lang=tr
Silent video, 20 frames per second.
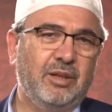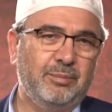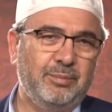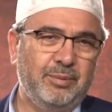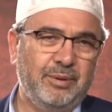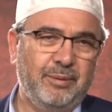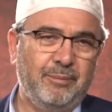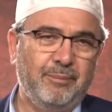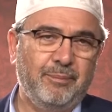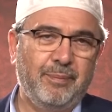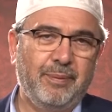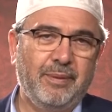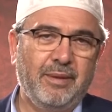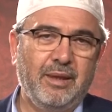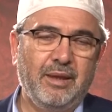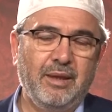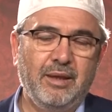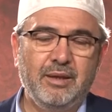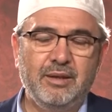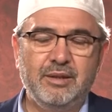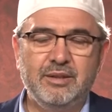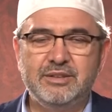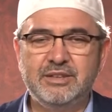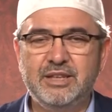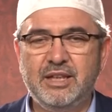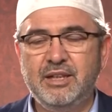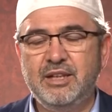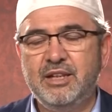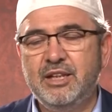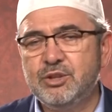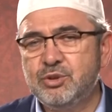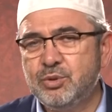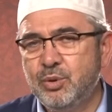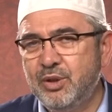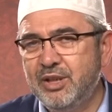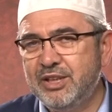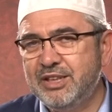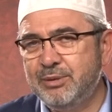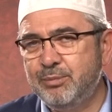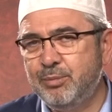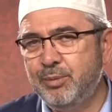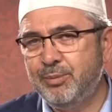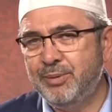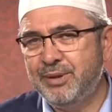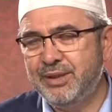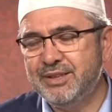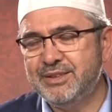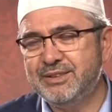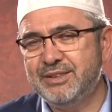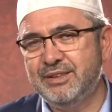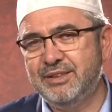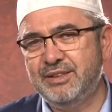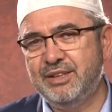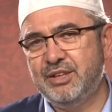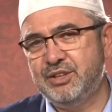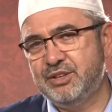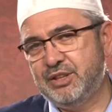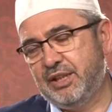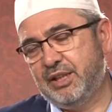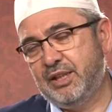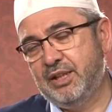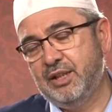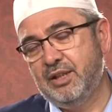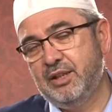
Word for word: Rabbi. Sen ne söylediğimi bilirsin diyecek.